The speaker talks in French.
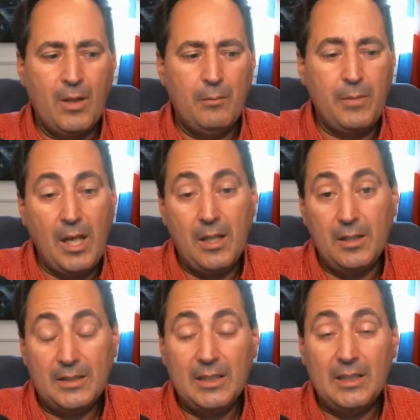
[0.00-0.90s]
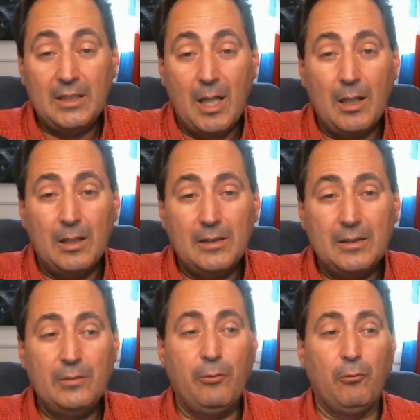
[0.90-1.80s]
bien, c'est
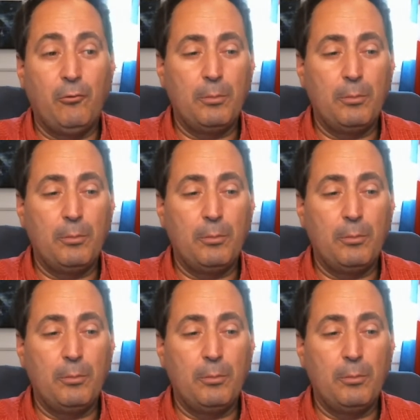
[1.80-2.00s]
il faut,